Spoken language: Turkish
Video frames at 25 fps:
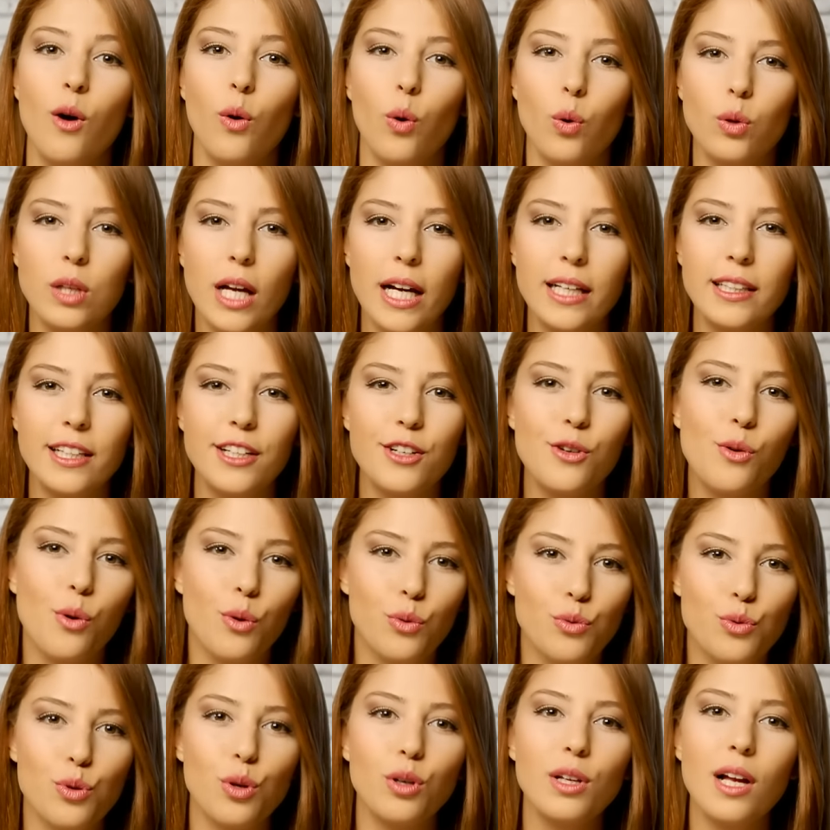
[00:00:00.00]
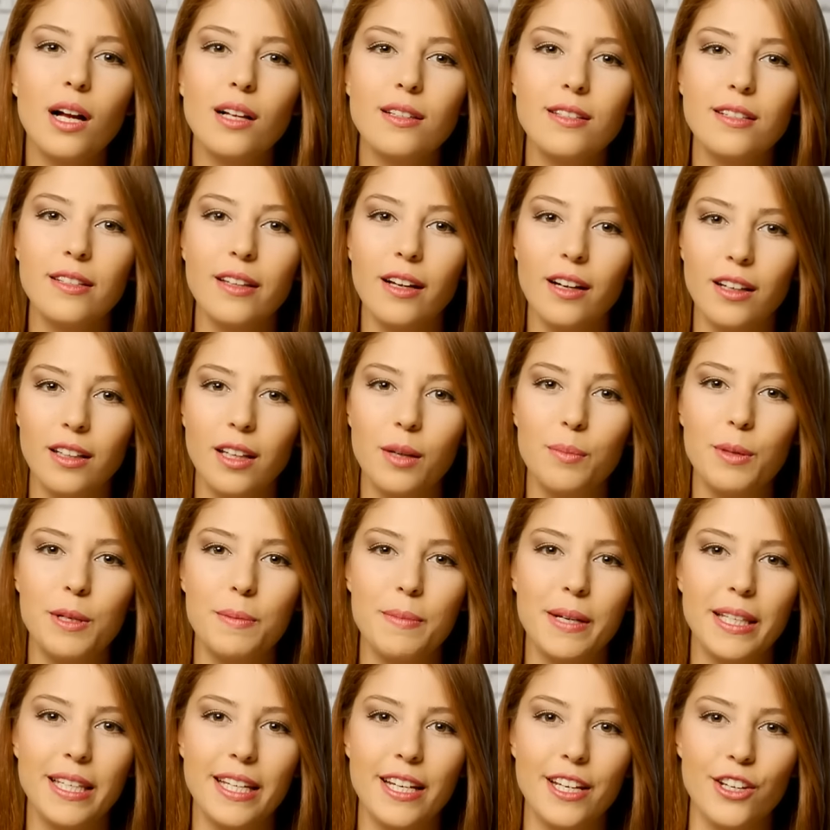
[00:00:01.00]
olayları kontrol altına
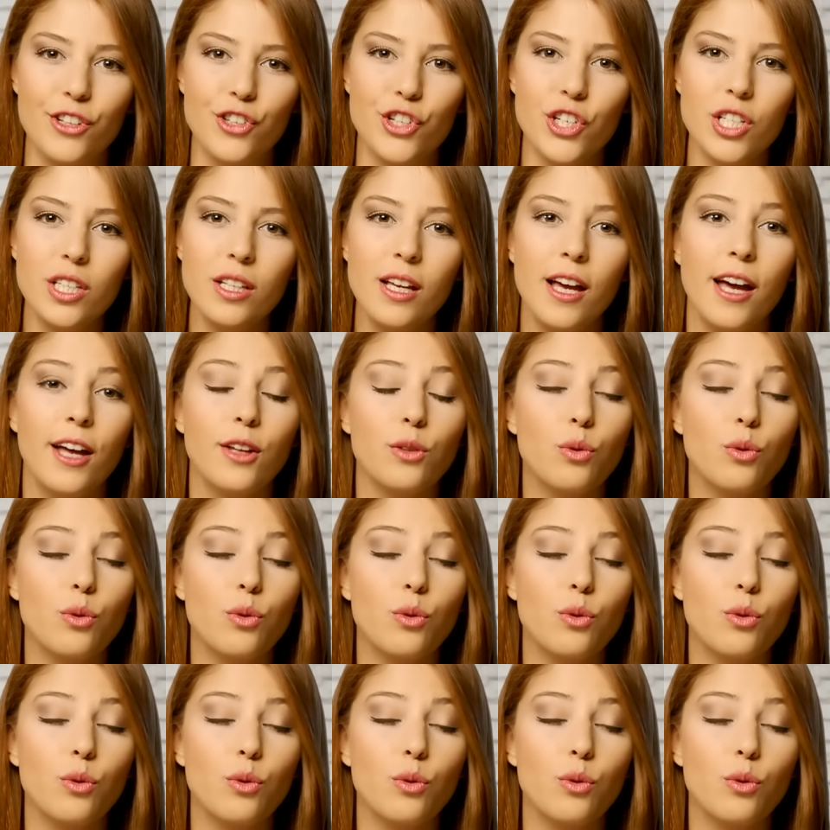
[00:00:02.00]
alabilmeleri için